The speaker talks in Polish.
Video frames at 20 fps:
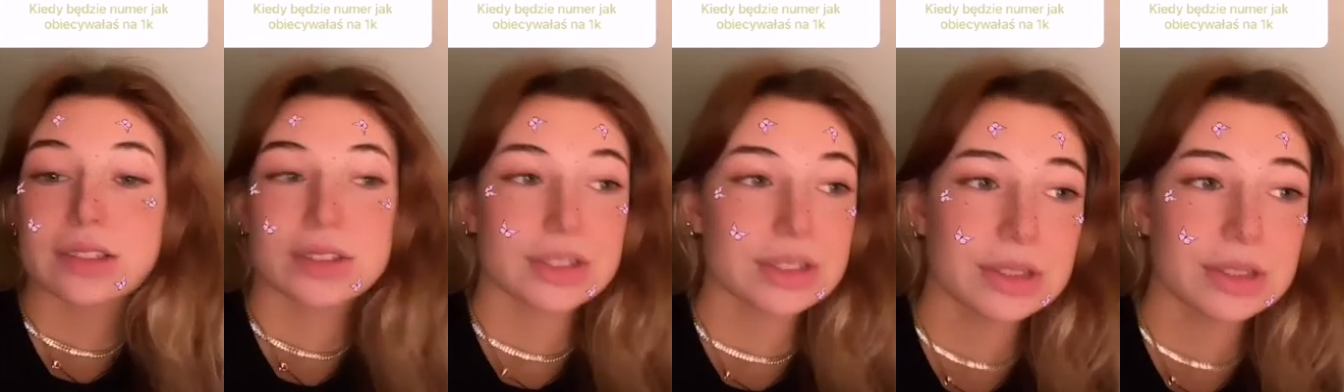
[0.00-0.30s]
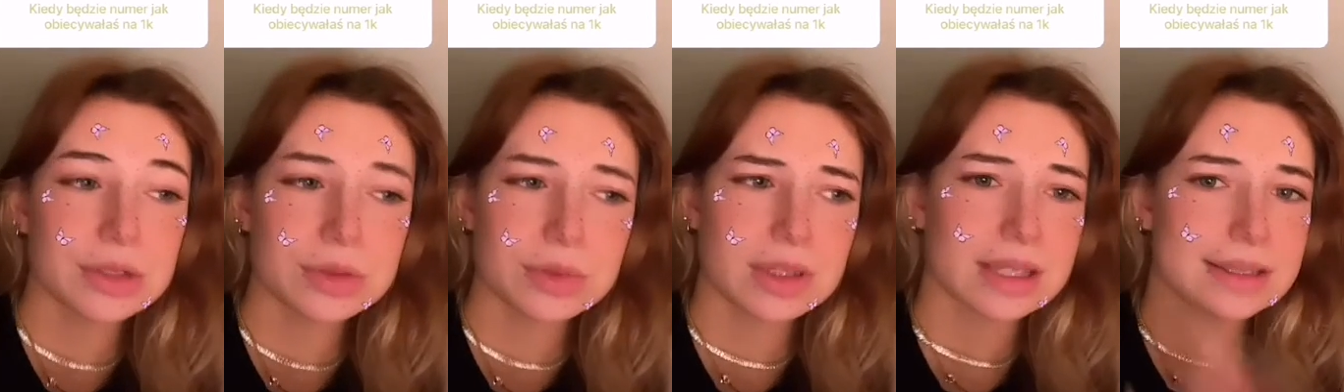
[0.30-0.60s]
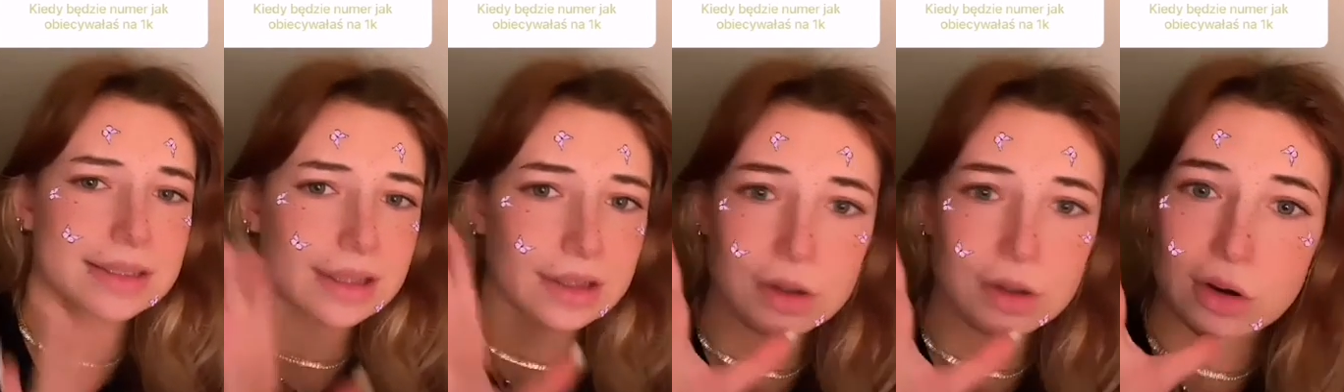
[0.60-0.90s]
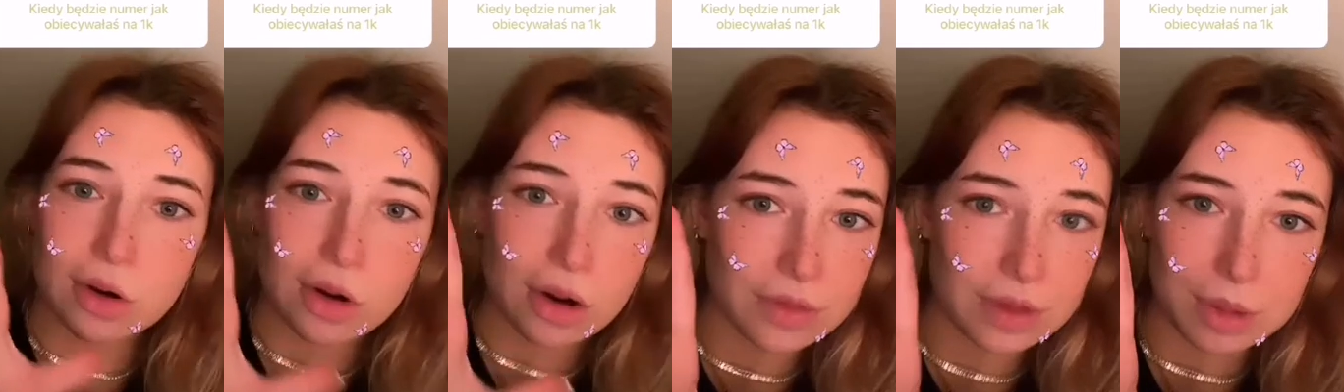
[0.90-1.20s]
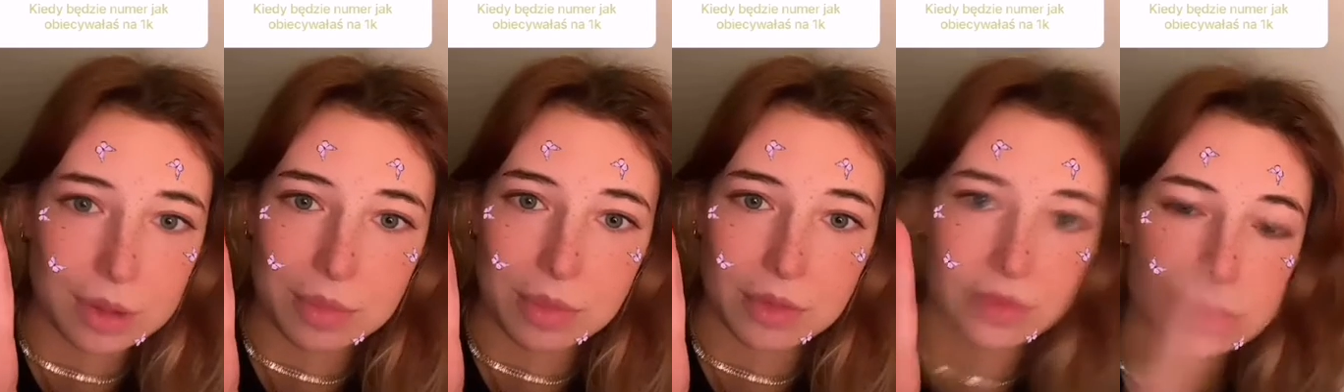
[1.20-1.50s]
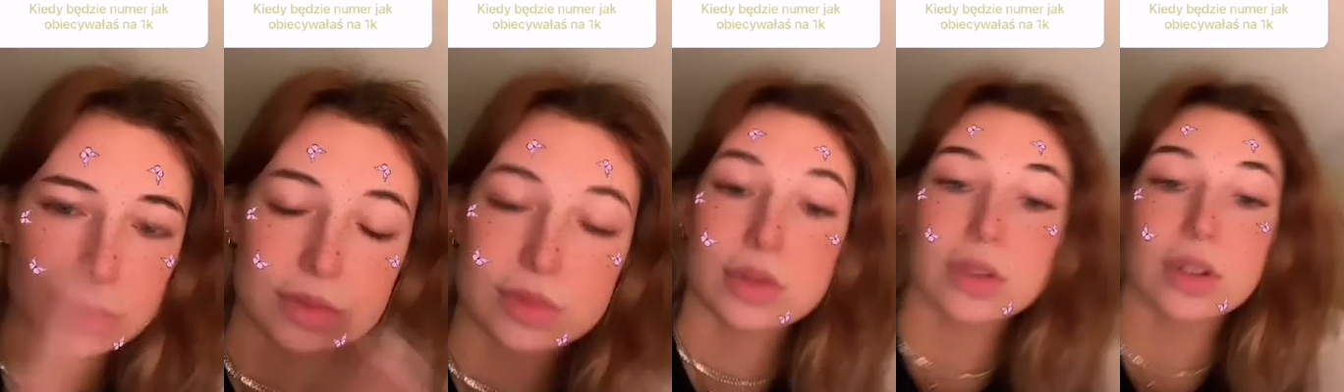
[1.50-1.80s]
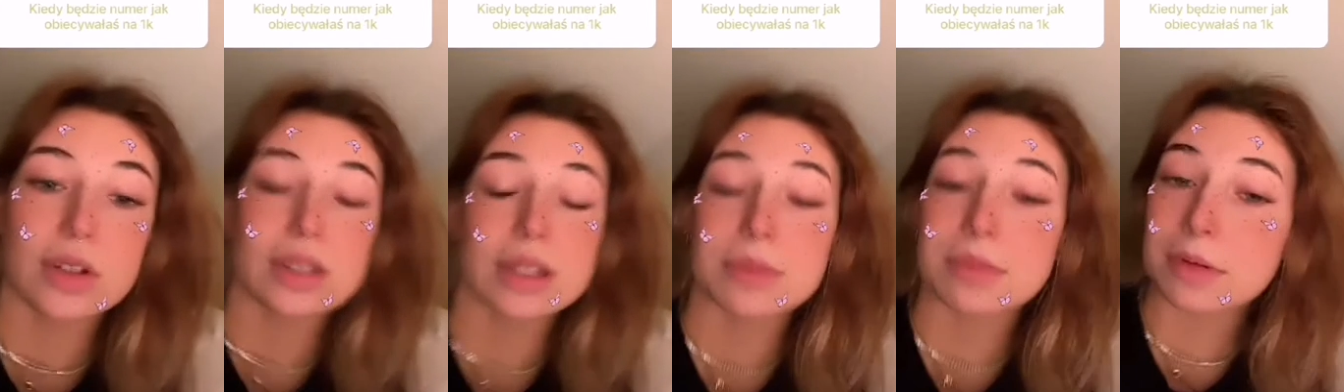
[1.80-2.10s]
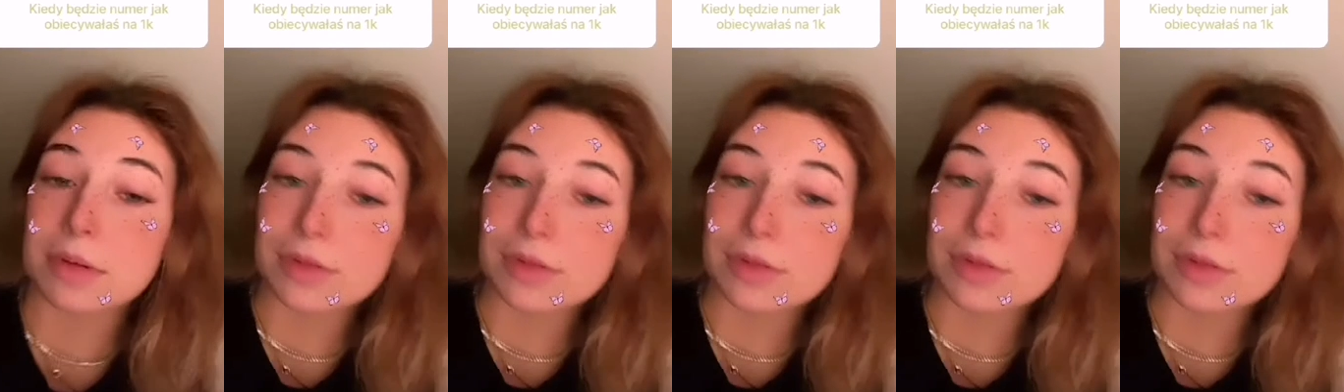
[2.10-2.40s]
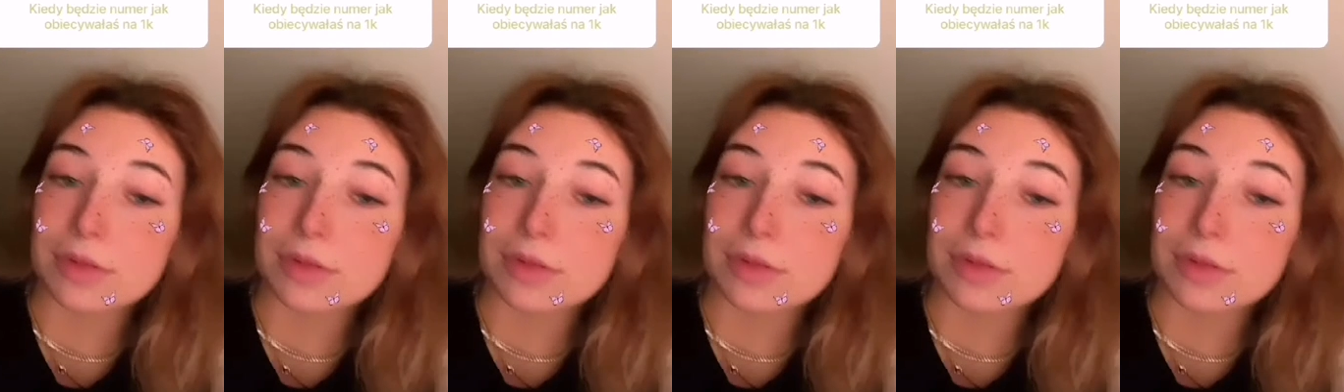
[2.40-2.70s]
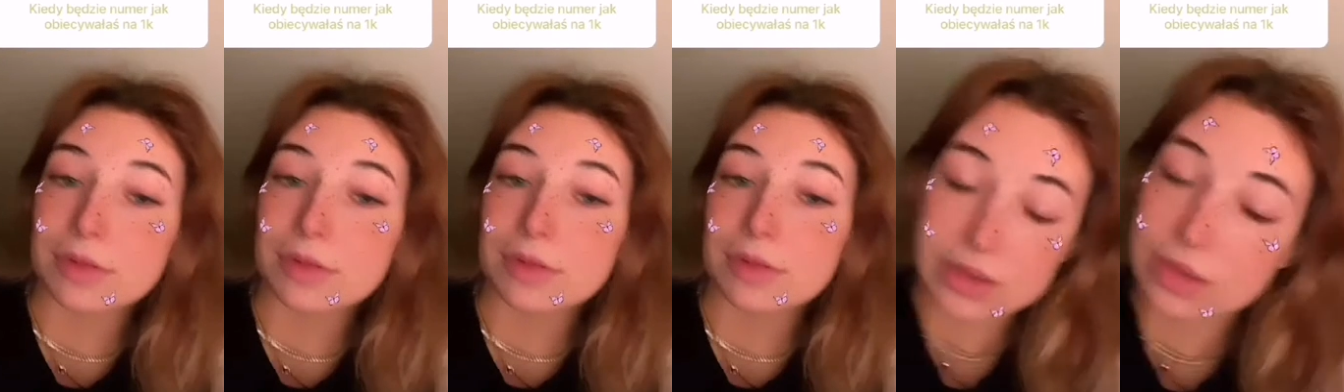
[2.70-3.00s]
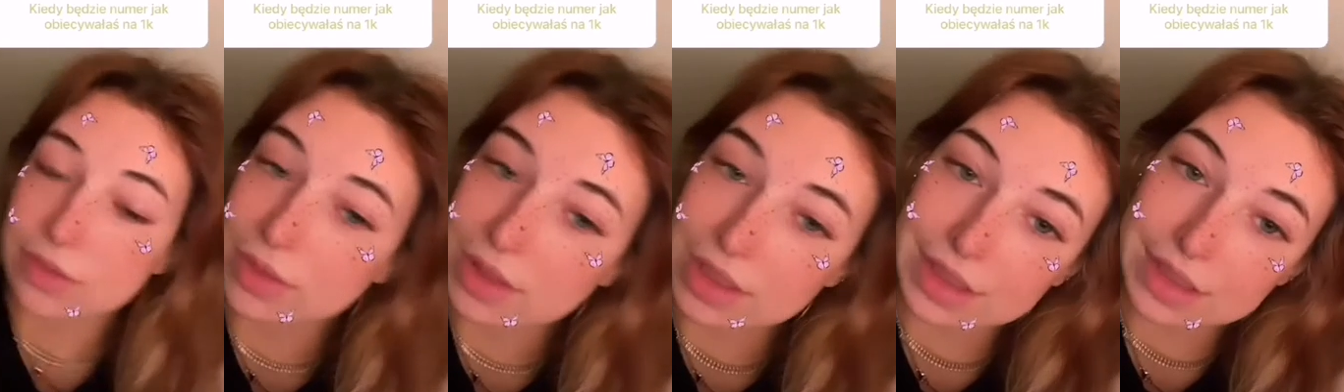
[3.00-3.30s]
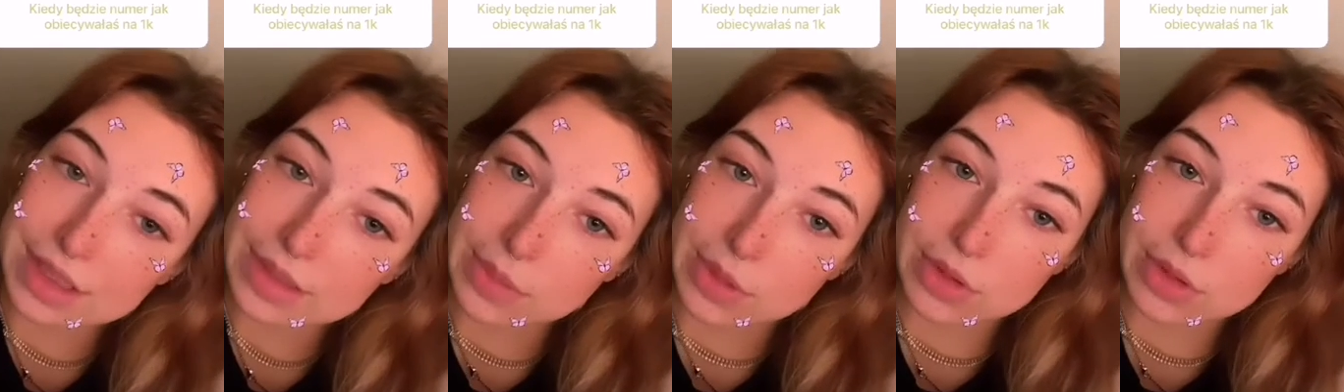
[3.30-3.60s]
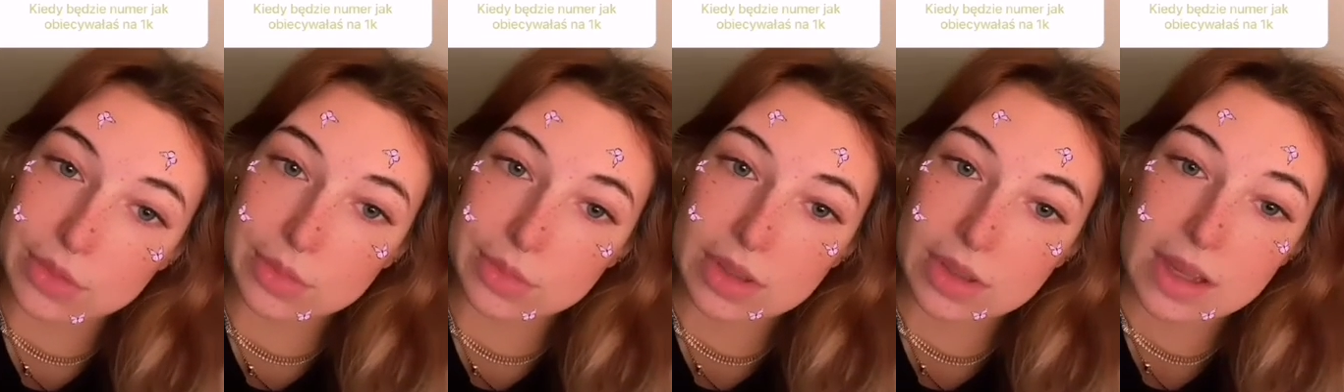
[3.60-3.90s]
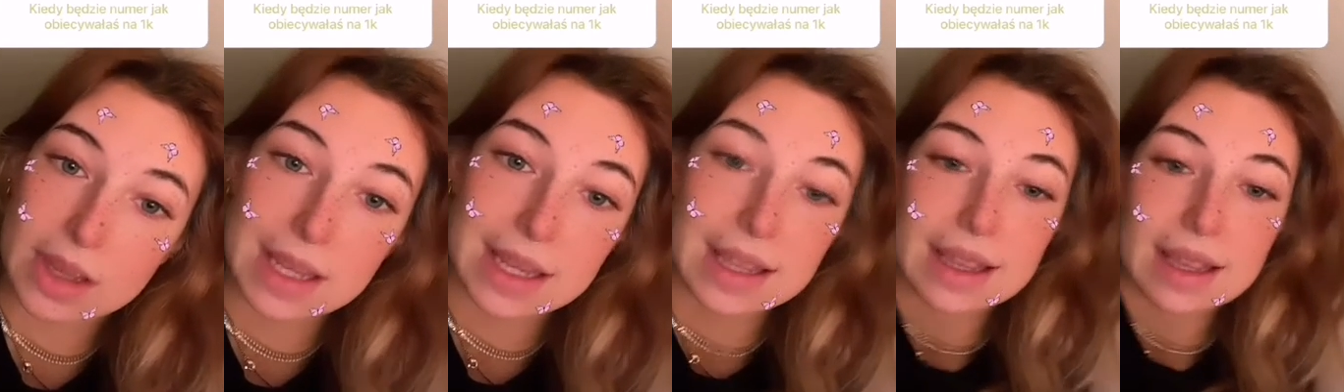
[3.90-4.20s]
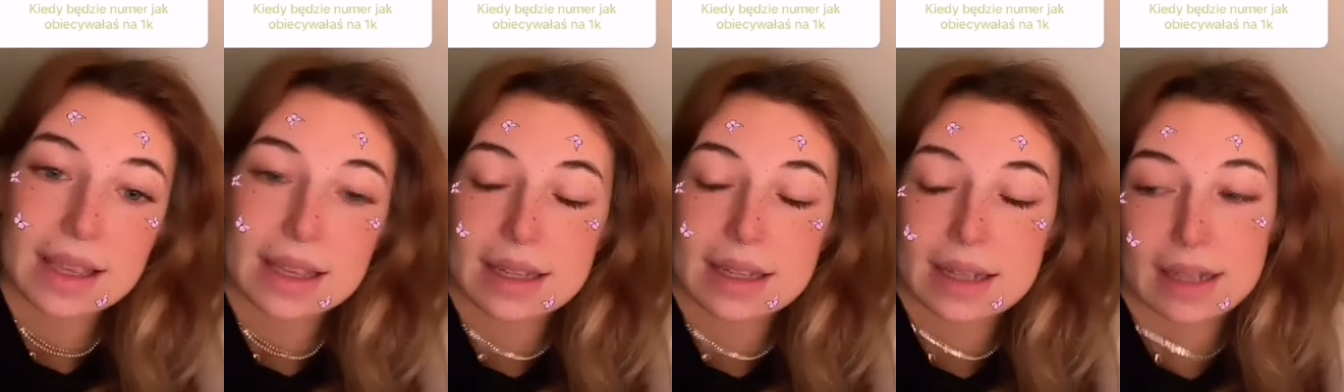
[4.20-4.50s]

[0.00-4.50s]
Jeśli to się nie uda z jakiegokolwiek powodu, to na pewno go w inny sposób. E,